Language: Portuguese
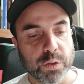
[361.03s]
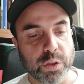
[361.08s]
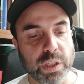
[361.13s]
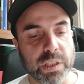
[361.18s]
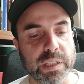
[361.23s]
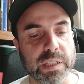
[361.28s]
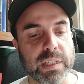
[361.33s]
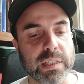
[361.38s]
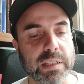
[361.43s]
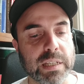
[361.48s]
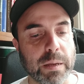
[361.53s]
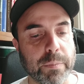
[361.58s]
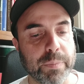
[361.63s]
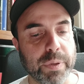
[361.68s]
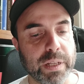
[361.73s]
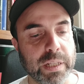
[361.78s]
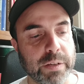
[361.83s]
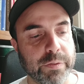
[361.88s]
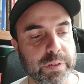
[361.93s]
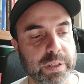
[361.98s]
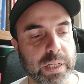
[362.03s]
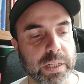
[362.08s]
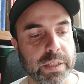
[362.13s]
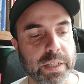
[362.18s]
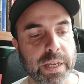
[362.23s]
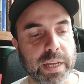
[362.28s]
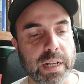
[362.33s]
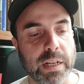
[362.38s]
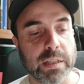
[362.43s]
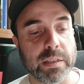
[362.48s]
Disse que sabia da vida
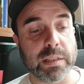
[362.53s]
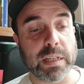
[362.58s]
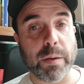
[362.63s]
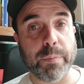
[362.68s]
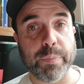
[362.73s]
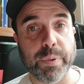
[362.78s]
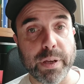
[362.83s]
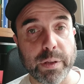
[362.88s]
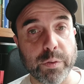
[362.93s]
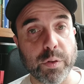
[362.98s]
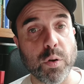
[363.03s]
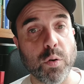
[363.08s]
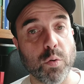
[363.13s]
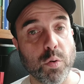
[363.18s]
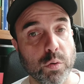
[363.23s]
dele, sabia do